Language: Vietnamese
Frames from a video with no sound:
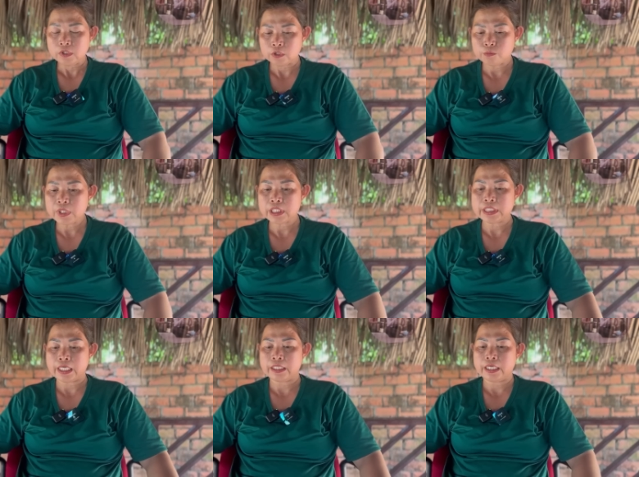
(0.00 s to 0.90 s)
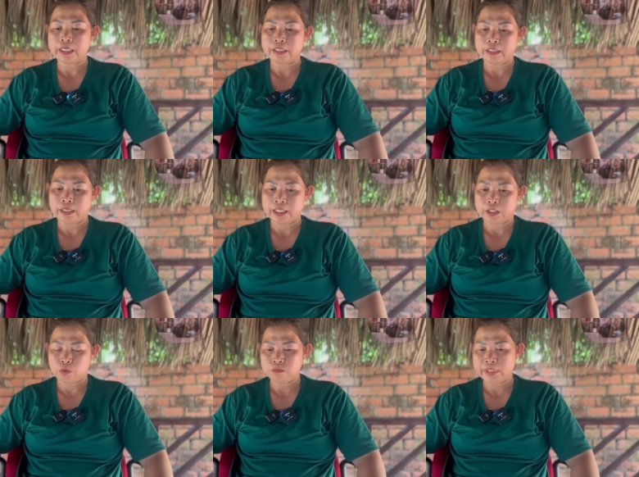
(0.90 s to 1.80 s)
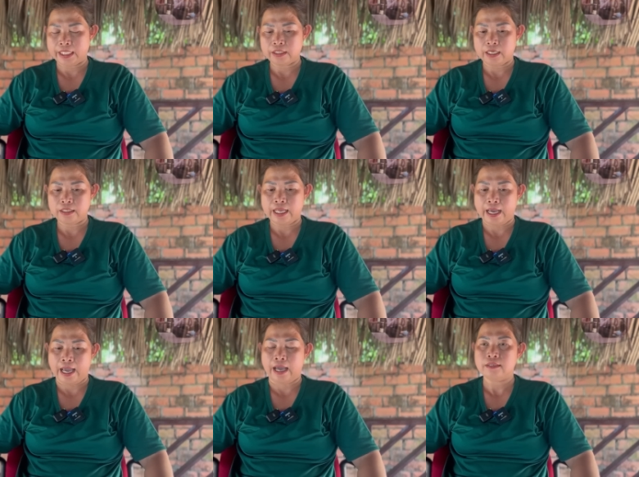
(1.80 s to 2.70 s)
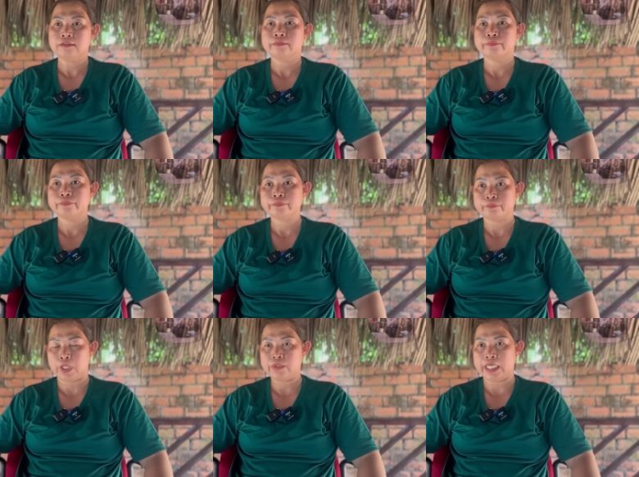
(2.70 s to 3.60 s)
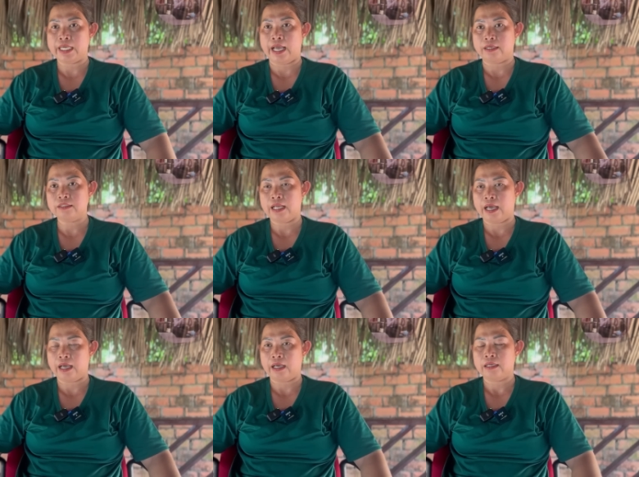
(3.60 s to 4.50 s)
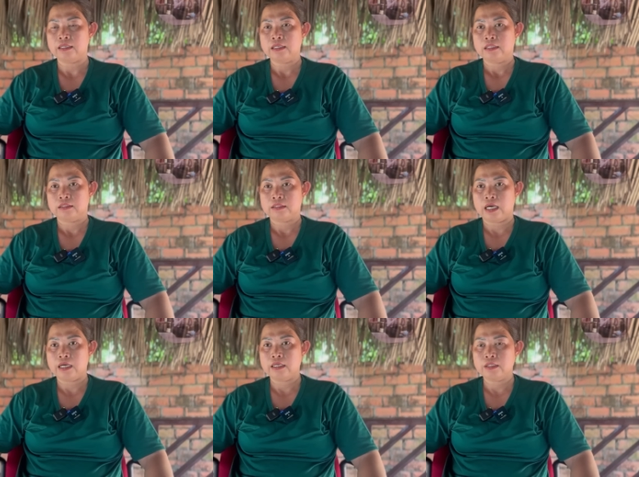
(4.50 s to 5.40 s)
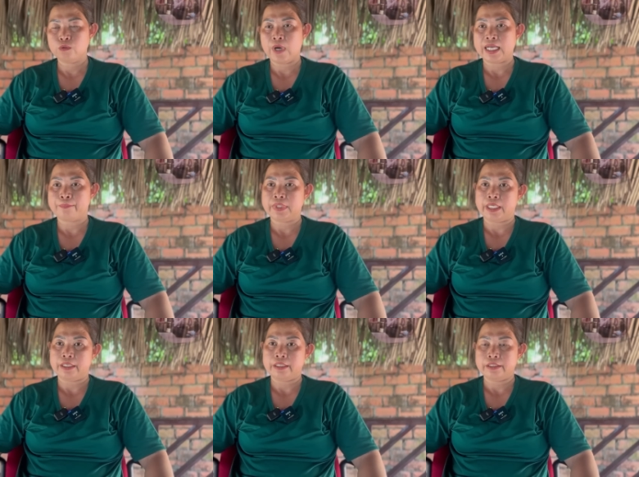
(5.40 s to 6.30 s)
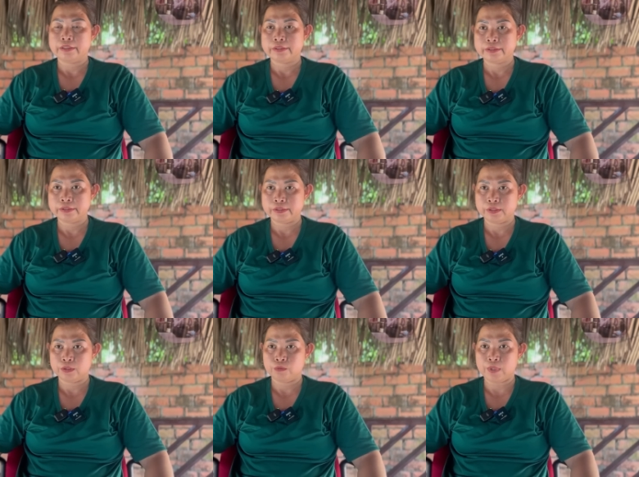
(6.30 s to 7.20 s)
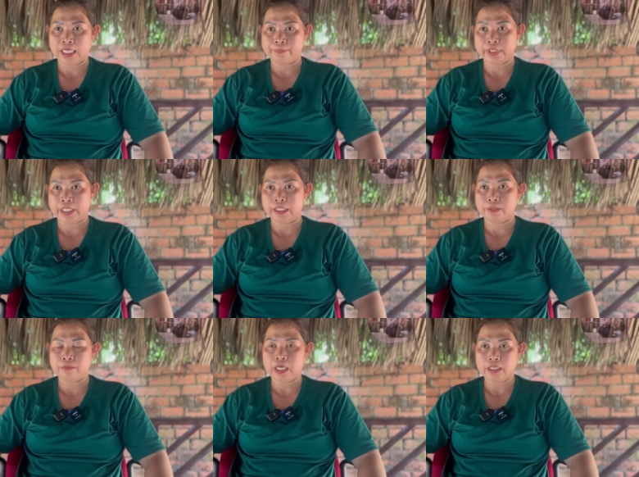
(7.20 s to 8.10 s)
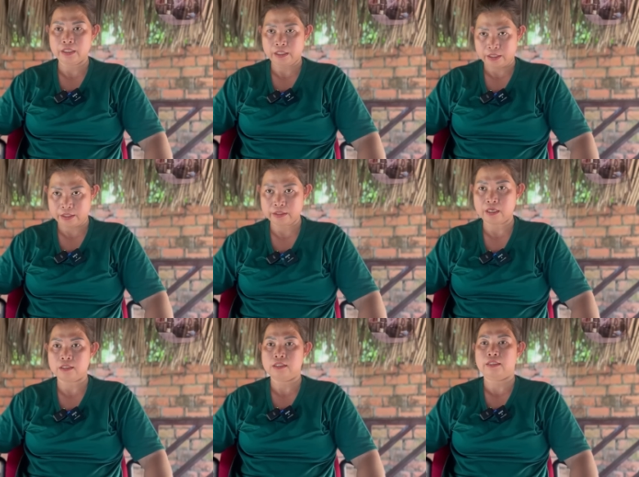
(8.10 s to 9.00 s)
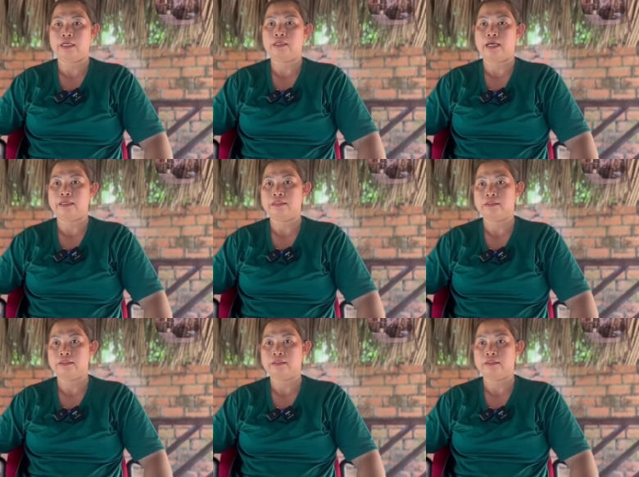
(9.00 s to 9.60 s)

cũng như chị thì à, cũng nhận lệnh là ẩn biểu chị ẩn là tới qua năm tỷ qua năm tỷ mới ờ, cho xuất hiện lại